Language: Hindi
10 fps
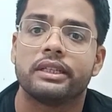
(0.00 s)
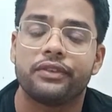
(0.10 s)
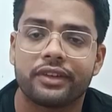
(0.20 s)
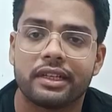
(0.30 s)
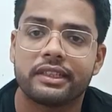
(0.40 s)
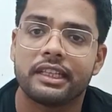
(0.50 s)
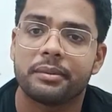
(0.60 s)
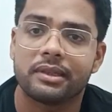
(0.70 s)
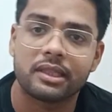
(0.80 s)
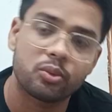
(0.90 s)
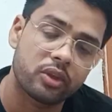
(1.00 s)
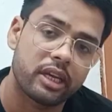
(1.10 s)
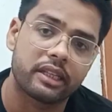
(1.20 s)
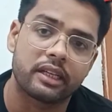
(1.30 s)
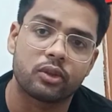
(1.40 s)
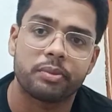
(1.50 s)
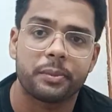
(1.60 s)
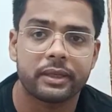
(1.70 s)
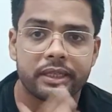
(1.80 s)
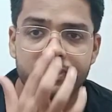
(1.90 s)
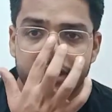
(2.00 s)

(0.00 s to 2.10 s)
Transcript: डिफ़िकल्टी लेवल था वो क्या था तो पेपर